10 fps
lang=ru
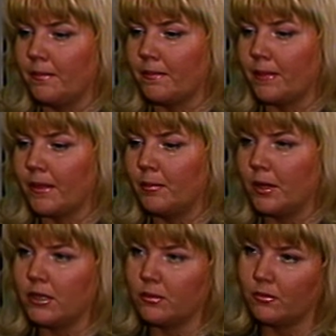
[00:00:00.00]

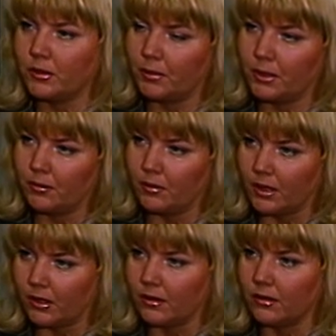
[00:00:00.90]
по-разному
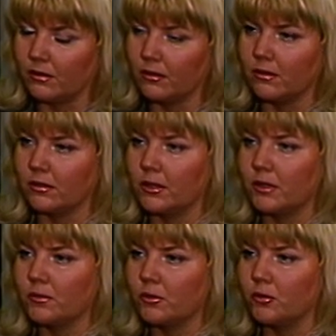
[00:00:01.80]
воспринимая а,
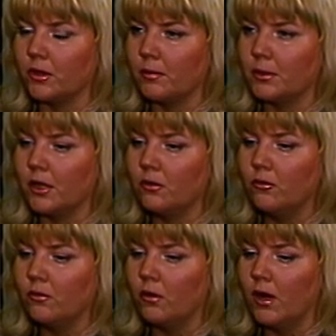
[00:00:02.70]
сложившуюся
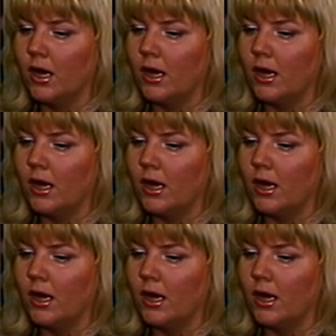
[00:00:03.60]
обстановку.